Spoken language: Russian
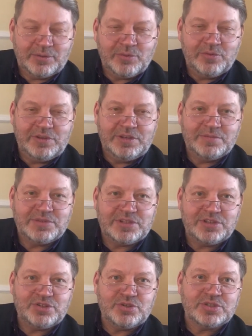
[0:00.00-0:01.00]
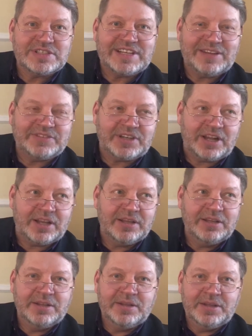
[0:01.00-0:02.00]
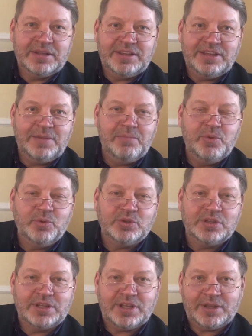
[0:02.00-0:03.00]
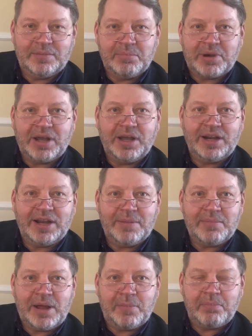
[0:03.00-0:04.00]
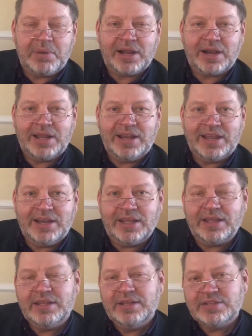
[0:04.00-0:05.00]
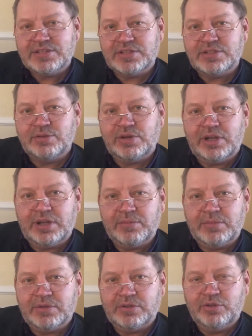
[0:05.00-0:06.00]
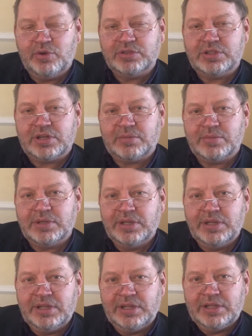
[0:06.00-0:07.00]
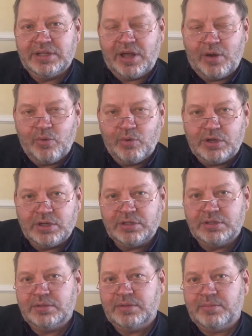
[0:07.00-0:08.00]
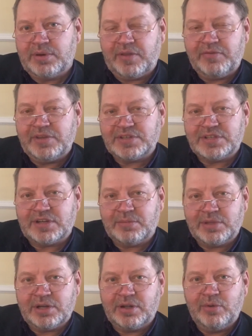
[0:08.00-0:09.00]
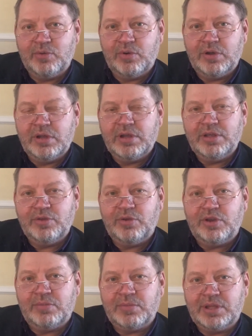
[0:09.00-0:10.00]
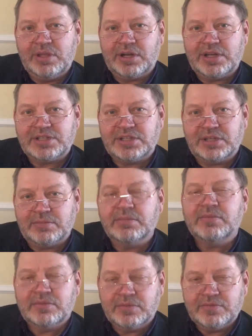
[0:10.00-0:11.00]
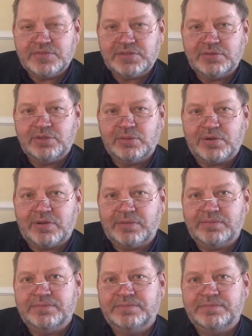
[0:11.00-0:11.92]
Увидимся еще завтра. Дебютная программа «Параллели» с историком, доктором наук, профессором РГУ Юрием Гераськиным. Всего доброго.